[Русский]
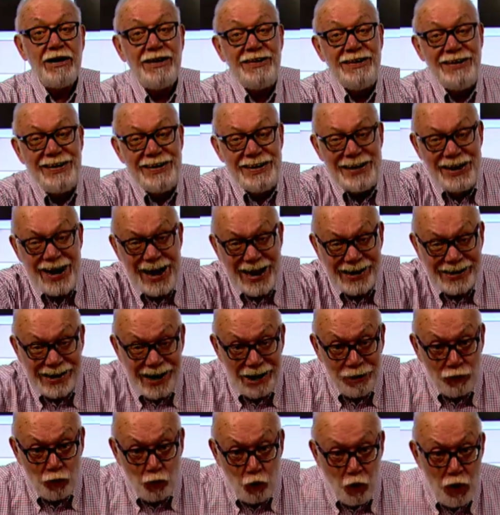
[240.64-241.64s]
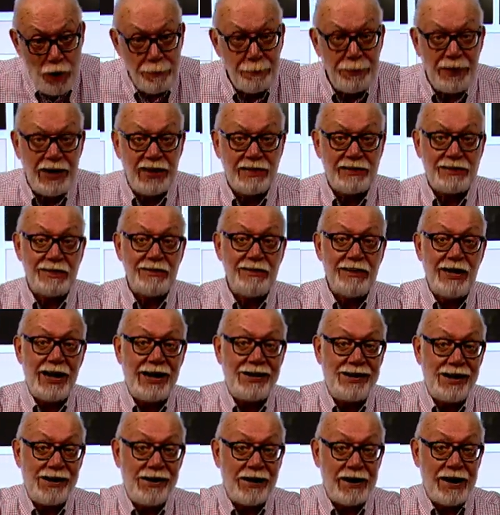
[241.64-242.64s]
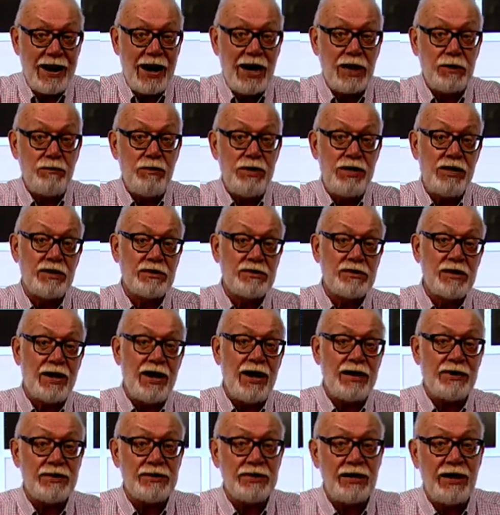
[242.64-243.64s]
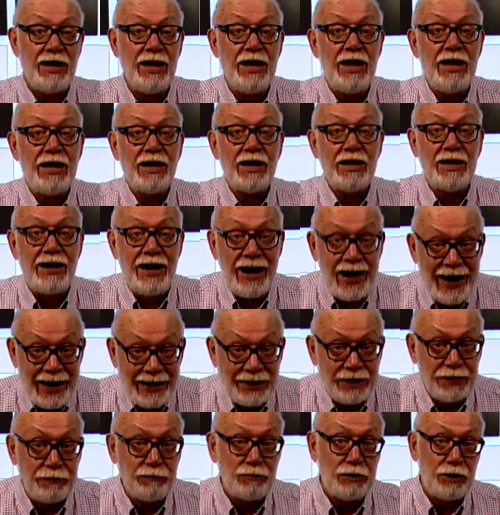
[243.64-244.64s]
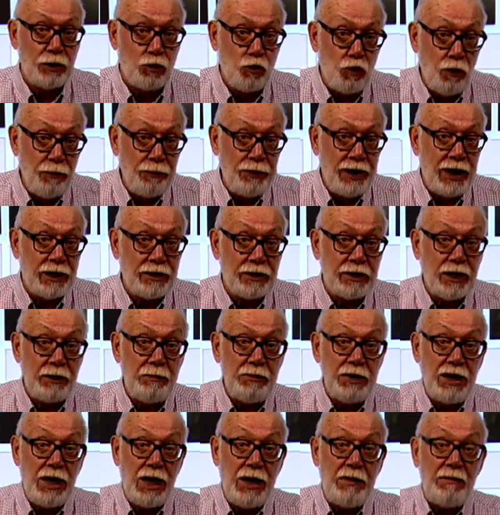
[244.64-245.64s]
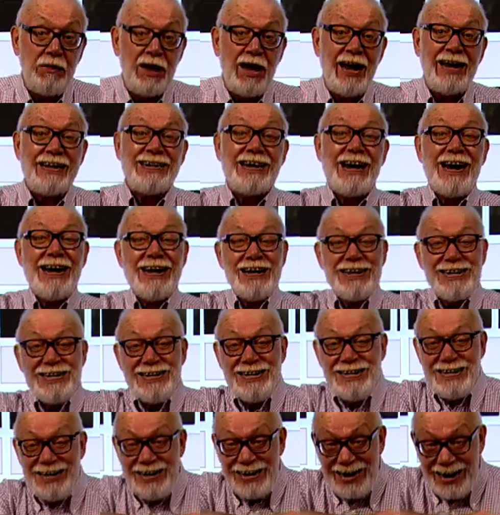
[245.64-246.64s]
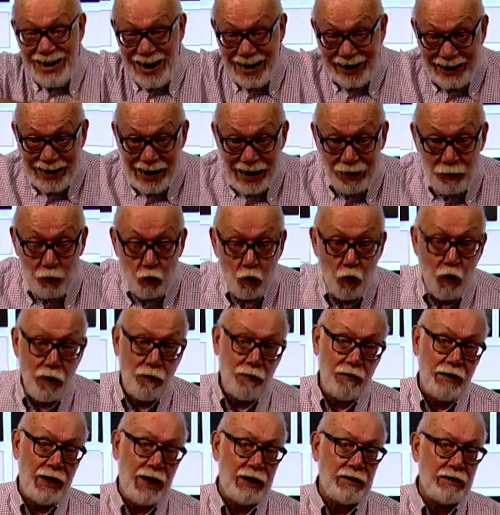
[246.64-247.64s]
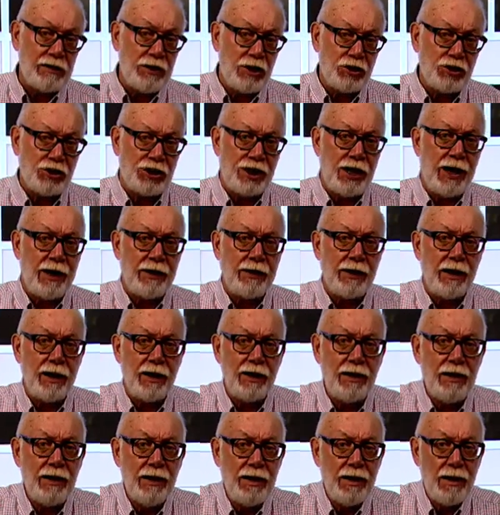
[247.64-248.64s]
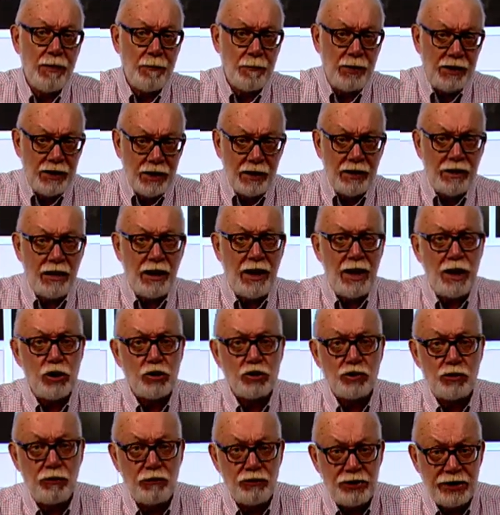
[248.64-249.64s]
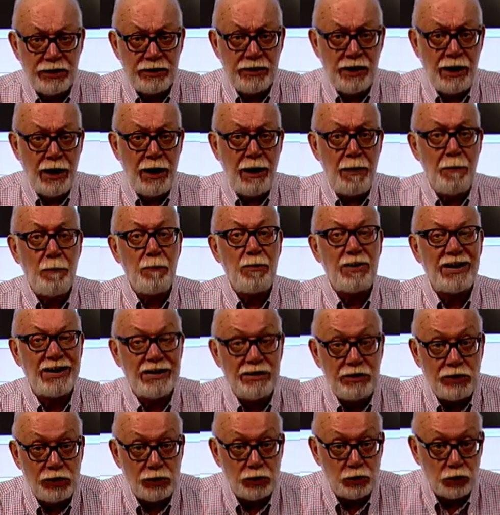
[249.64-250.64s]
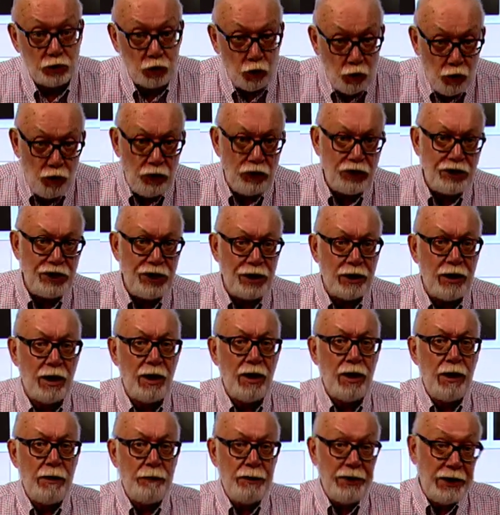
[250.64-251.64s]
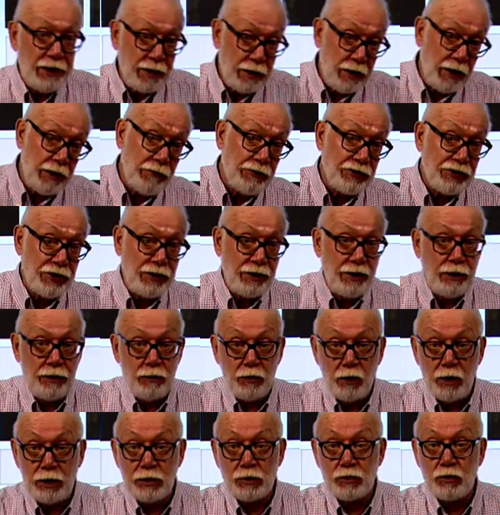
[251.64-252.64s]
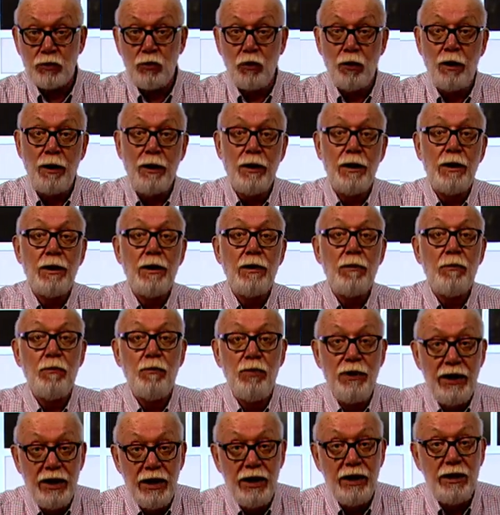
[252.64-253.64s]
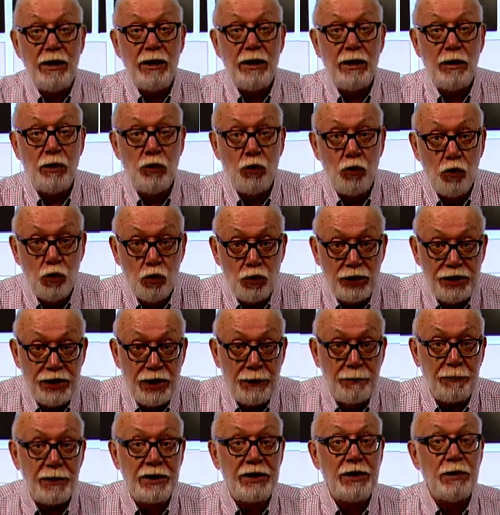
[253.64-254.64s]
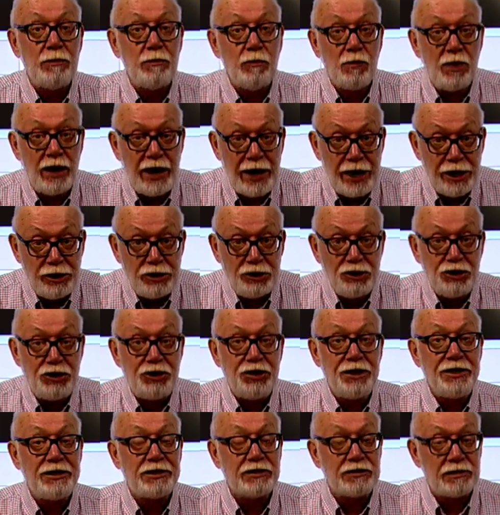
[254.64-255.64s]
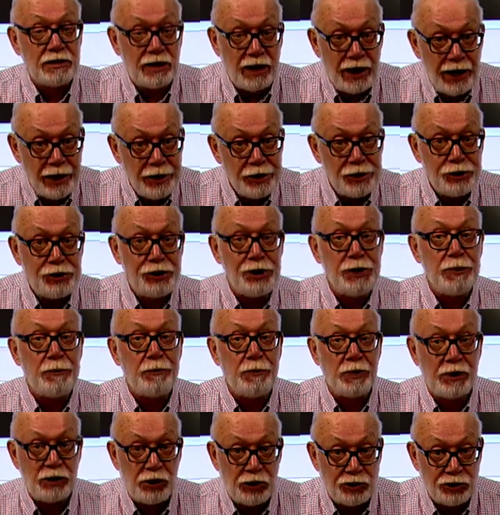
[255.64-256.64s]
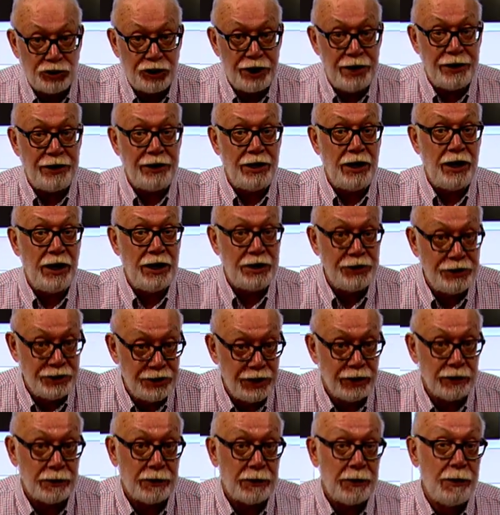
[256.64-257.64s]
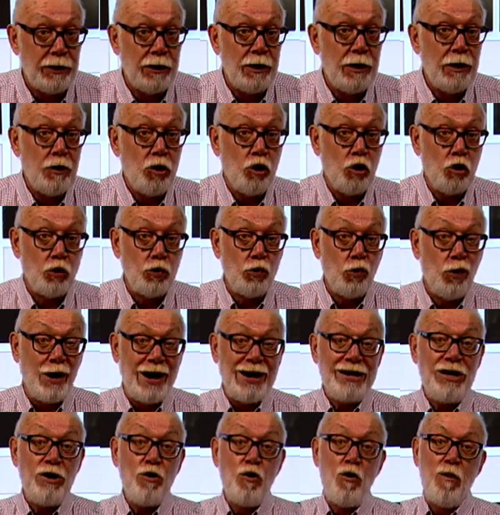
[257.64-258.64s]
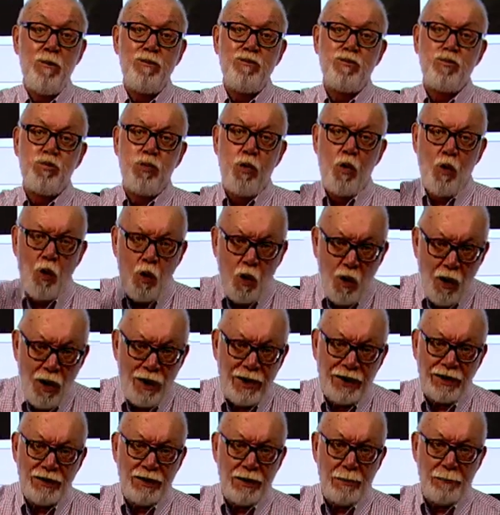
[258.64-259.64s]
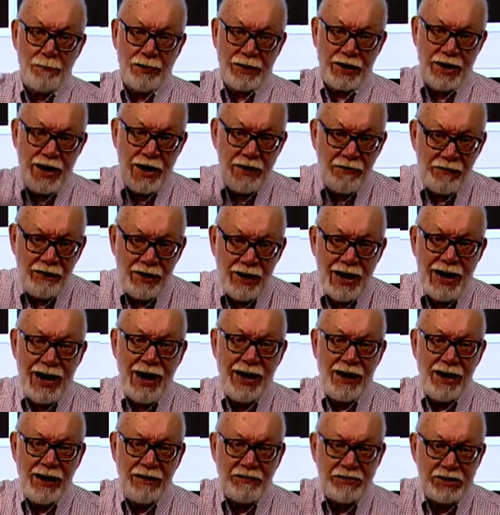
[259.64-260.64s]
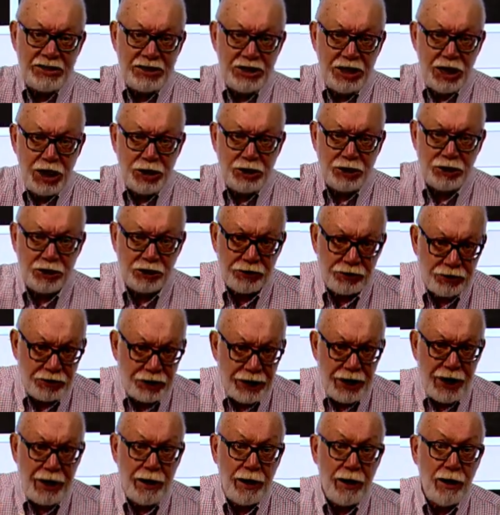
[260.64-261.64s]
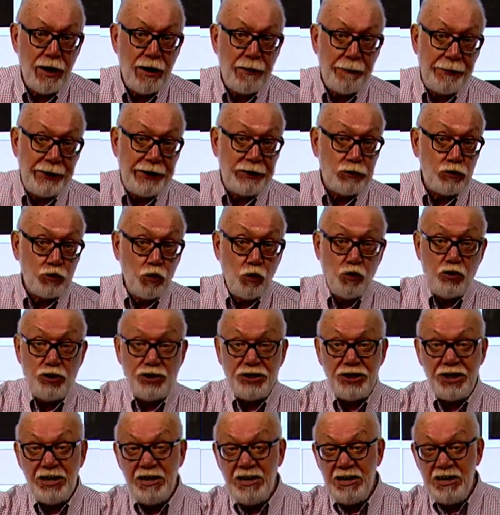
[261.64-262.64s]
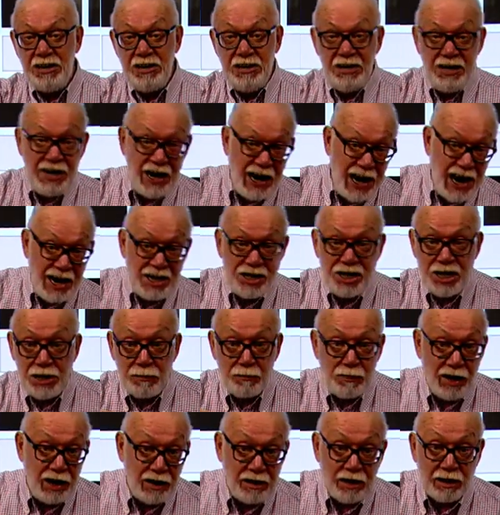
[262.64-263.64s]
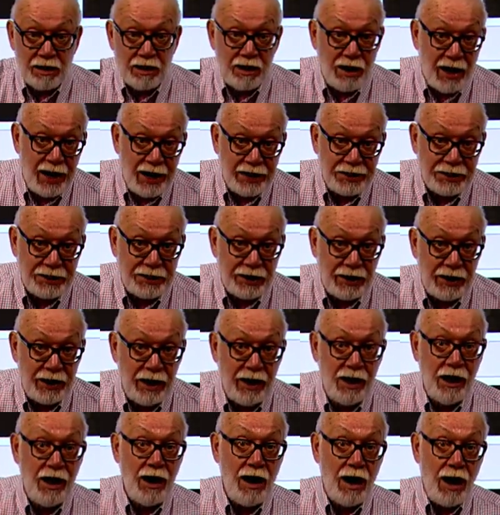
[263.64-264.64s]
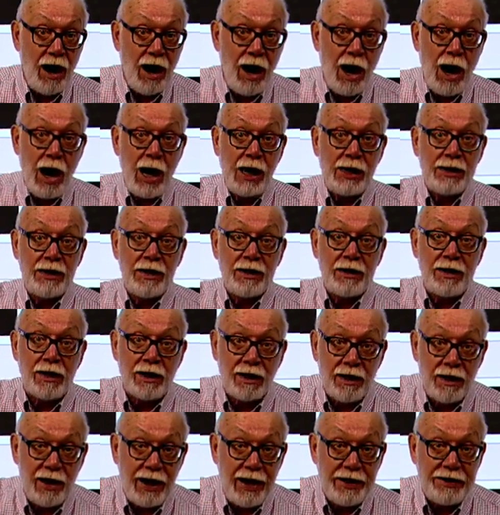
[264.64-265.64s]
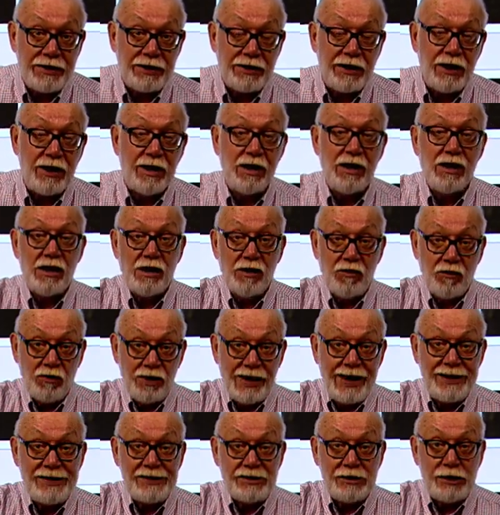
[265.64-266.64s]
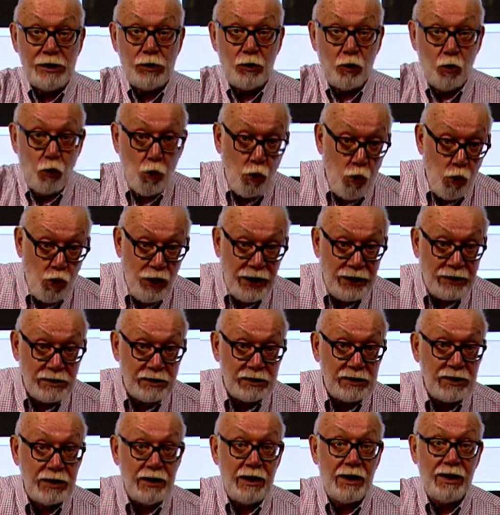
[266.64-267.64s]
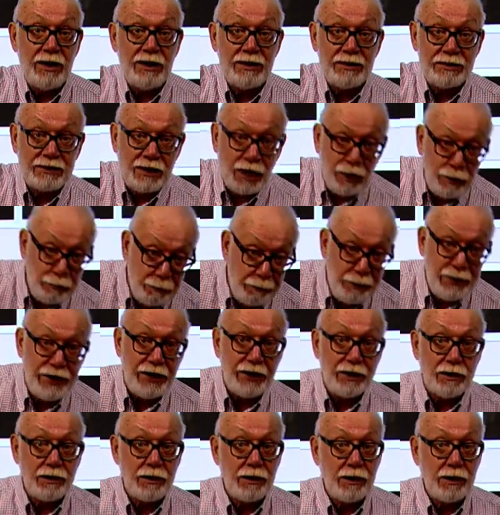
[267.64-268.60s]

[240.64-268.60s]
Никакой председатель райадминистрации к этим документам не имеет никакого отношения. Полагаю, что в числе протестующих, перекрывших Геннадскую, были люди, понимающие, знающие положение дел. Но они упорно проявляли все черты, присущие не демократии, а ахлократии, власти улицы, толпы.